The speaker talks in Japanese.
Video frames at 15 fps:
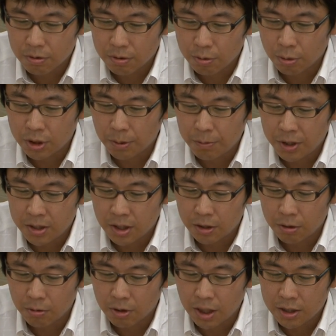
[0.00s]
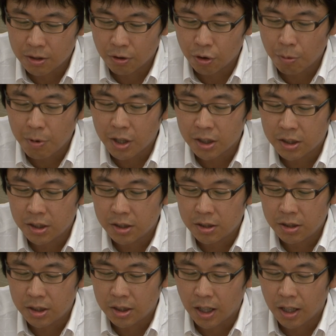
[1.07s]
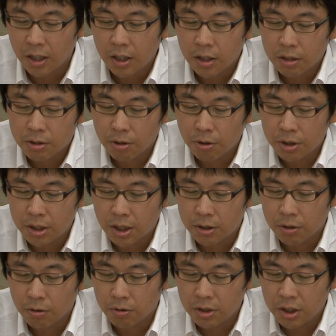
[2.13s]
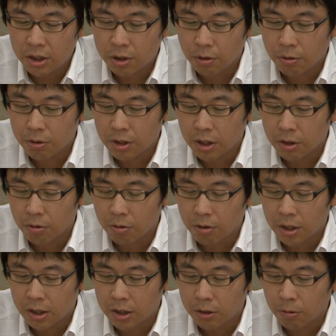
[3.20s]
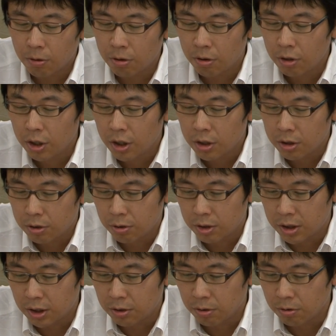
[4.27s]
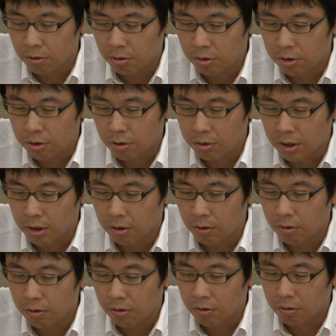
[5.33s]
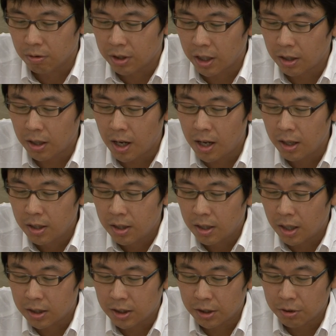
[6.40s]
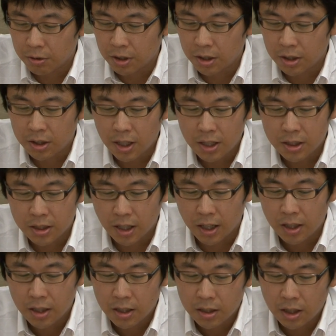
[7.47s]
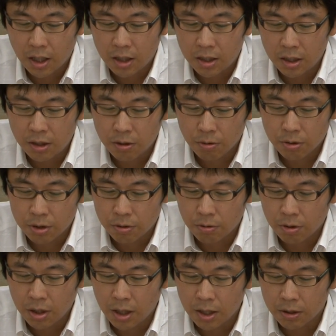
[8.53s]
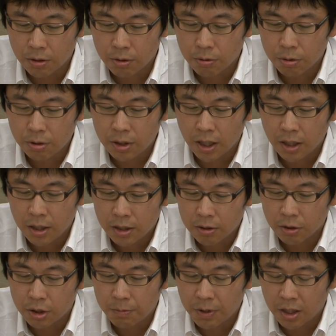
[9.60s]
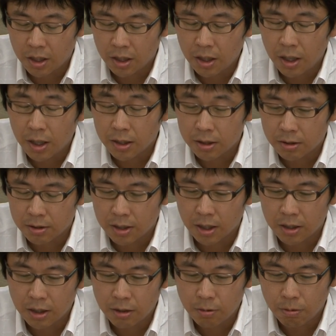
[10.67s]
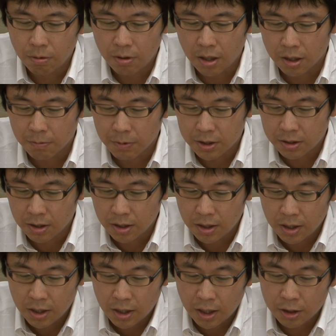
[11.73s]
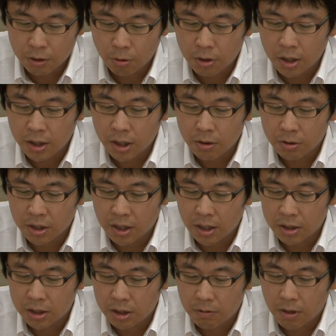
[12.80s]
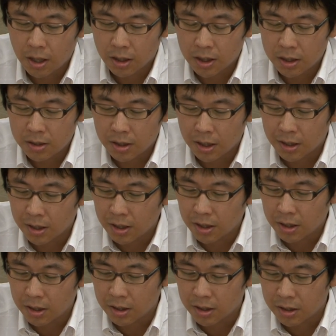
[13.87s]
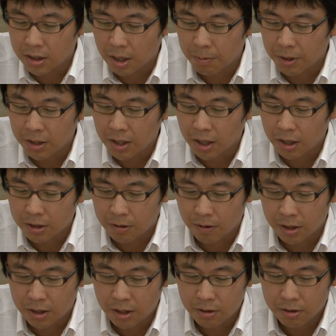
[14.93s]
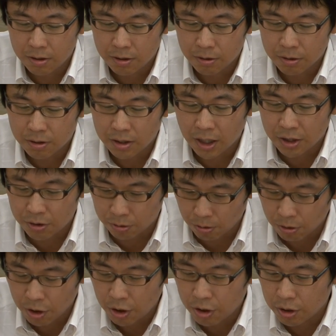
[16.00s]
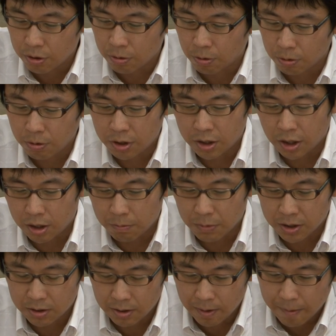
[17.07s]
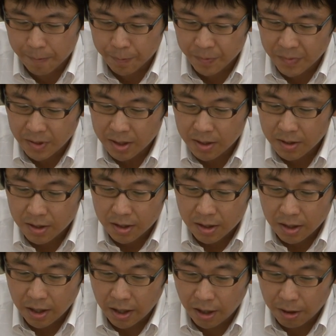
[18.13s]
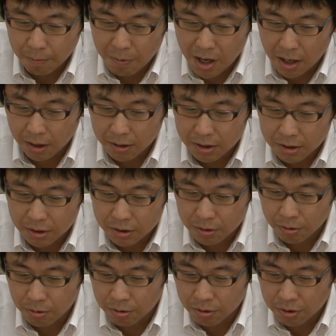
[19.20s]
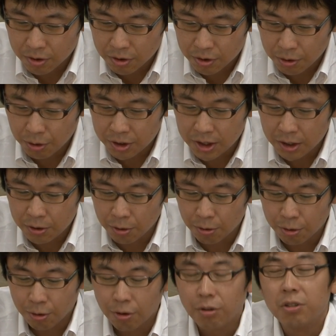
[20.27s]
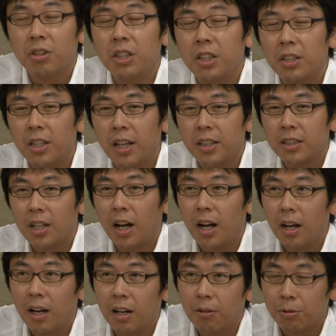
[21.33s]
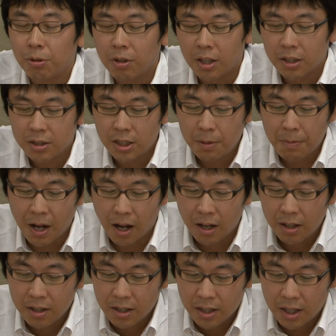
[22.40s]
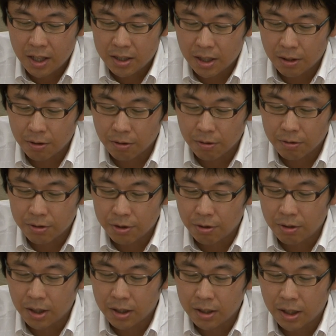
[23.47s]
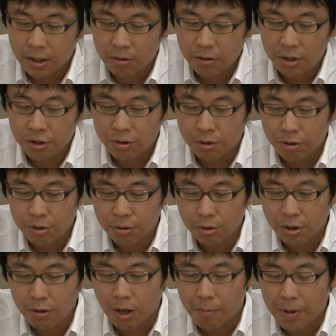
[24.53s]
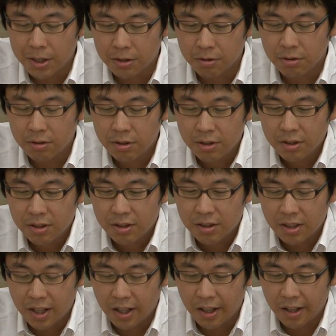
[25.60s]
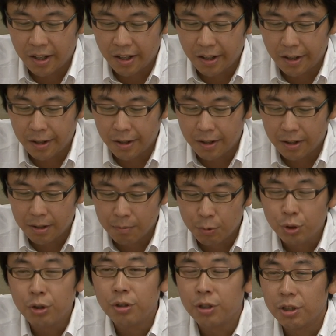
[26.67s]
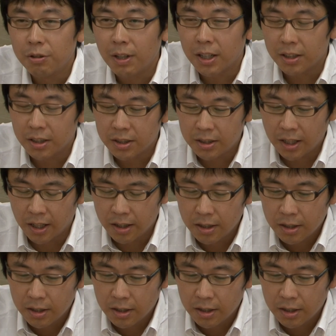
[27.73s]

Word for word: 読者プレゼントの数のごまかしについて消費者庁に情報提供を行ったところ、消費者庁の調査の結果、秋田書店に対して景品表示法違反ということで措置命令が発出されているところであります。懲戒解雇に関しては現在裁判で争われている最中ということになります。えー、まあその消費者庁の認定したことからすれば A さんの懲戒解雇理由ということはまず、えー、矛盾するわけでして、